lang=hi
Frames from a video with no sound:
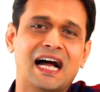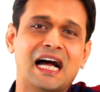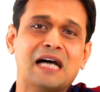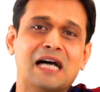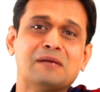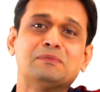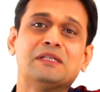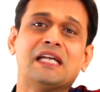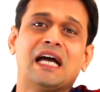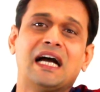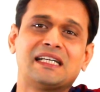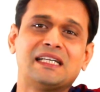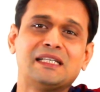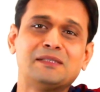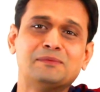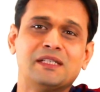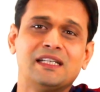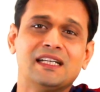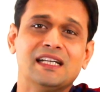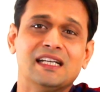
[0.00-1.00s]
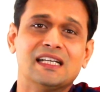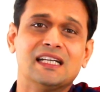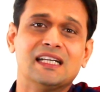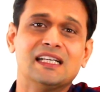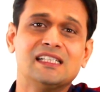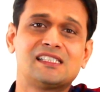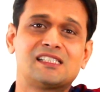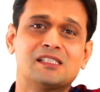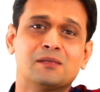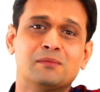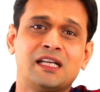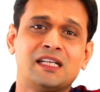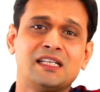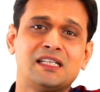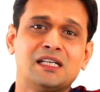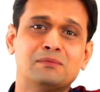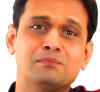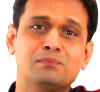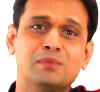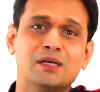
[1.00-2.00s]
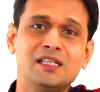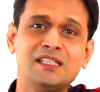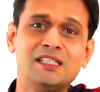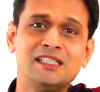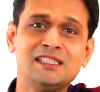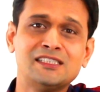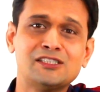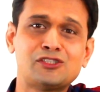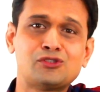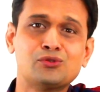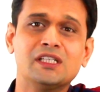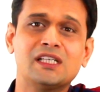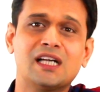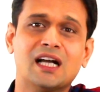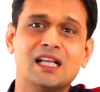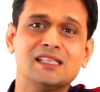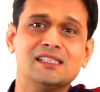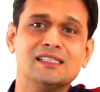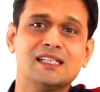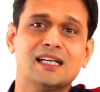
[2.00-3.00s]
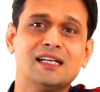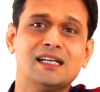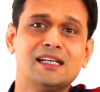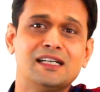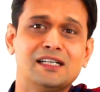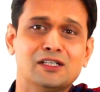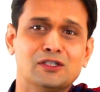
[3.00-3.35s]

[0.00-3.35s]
आपने आखिर में इस जमाने का बर्निंग इशू निकाल दिया